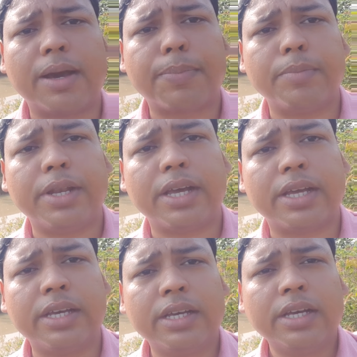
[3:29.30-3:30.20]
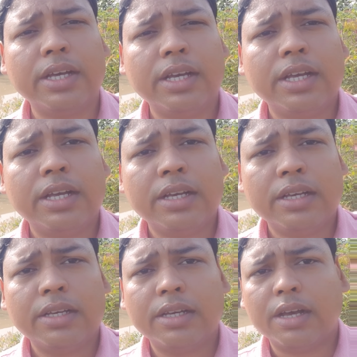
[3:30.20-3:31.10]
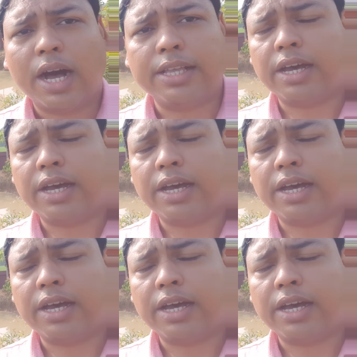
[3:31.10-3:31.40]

यहाँ पे मिलेंगे आ